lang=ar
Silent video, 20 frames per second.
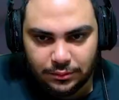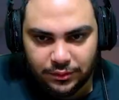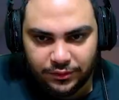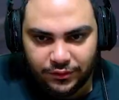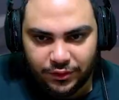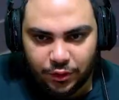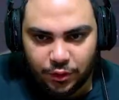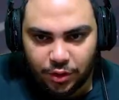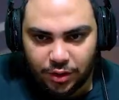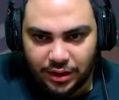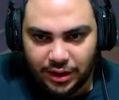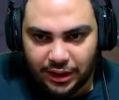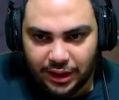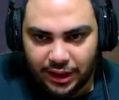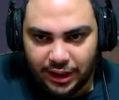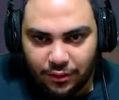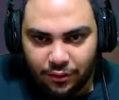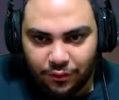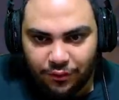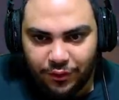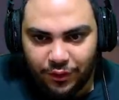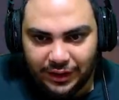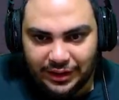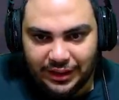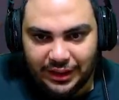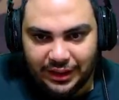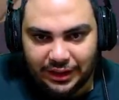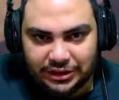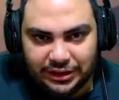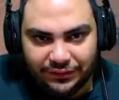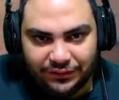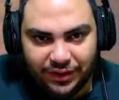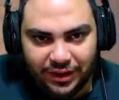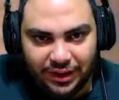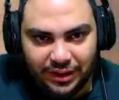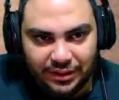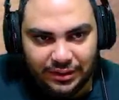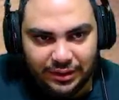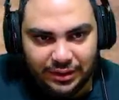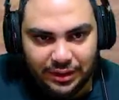في كوره هناك اهي في واحد هناك شافها
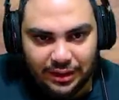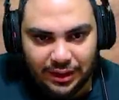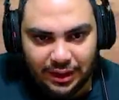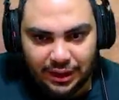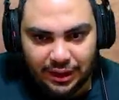لا